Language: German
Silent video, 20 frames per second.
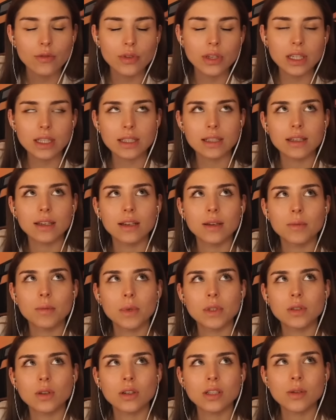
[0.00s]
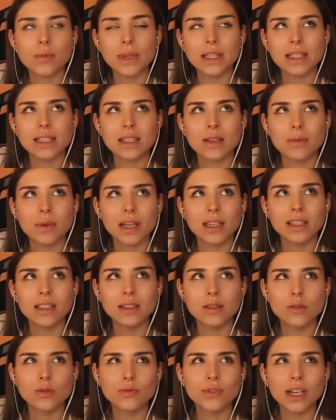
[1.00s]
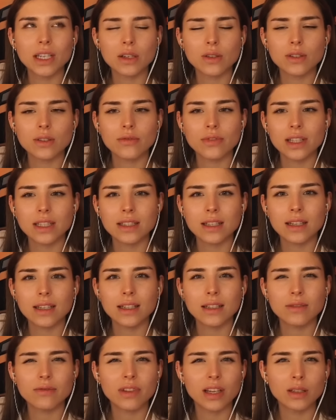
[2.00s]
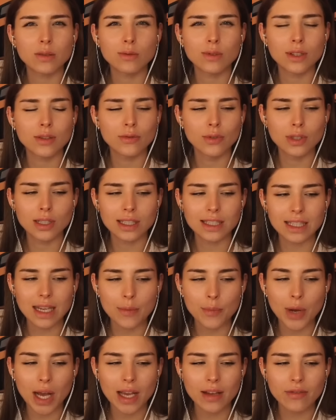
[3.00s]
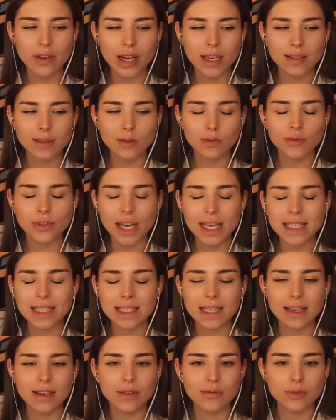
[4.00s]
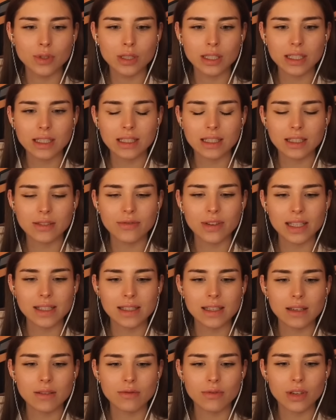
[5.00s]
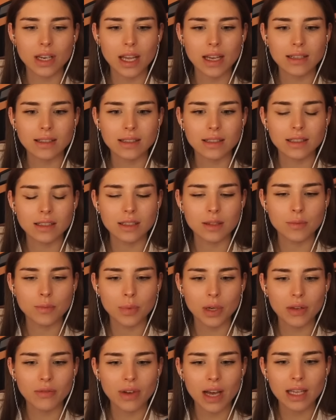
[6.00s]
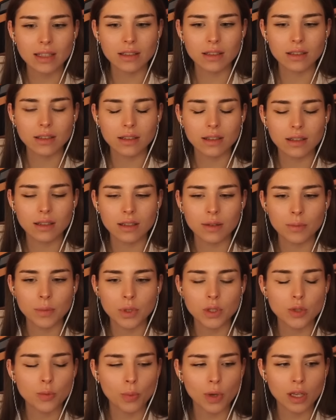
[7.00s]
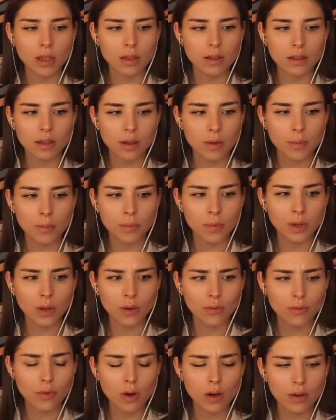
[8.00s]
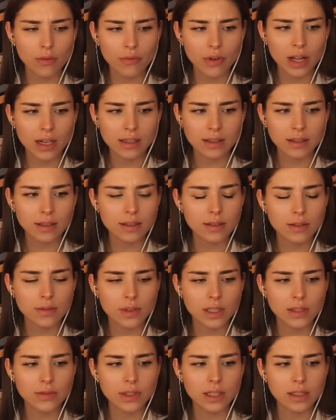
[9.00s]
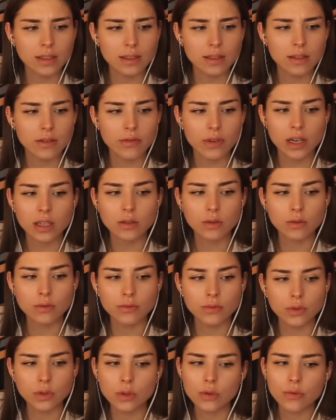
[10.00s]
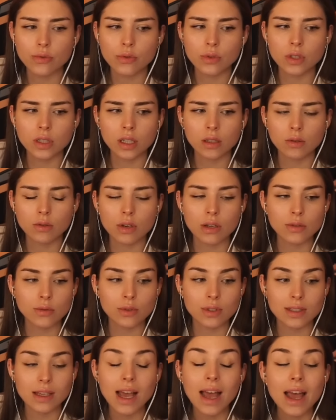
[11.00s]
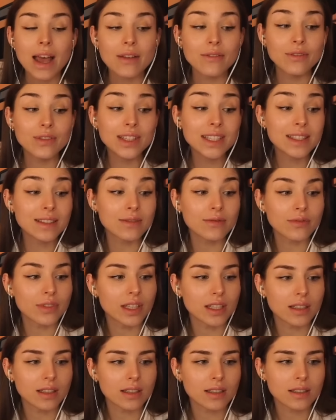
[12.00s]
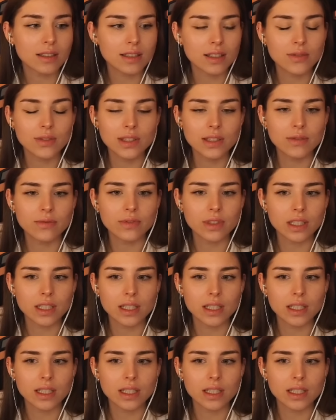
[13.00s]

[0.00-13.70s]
finde ich, ähm, sollte man sich immer nie zu weit aus dem Fenster lehnen, wenn du nicht wirklich dabei warst. Du weißt ja wirklich nicht, was dann vielleicht in einem privaten ähm, Gespräch äh, noch vorgefallen ist, weswegen sie sich vielleicht unwohl gefühlt hat oder so. Das wissen wir nicht. Das wissen